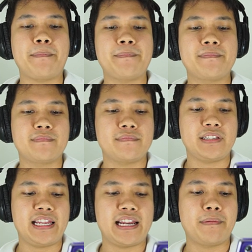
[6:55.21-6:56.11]
นะครับ
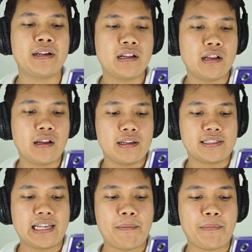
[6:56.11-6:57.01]
นี่นะครับ
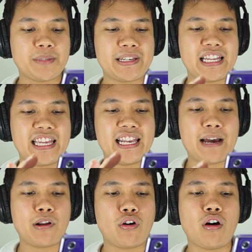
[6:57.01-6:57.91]
เสร็จแล้วมันก็จะเป็นอย่างนี้
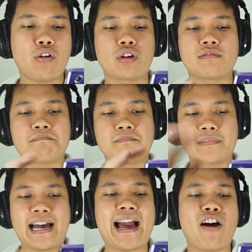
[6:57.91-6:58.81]
นะครับเราก็กด
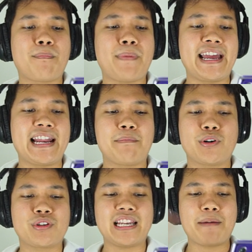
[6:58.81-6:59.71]
ข้าวไปนะครับ
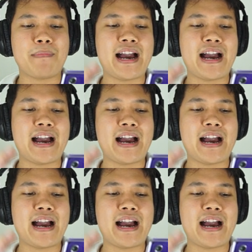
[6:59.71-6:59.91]
ไม่ต้องคิดอะไร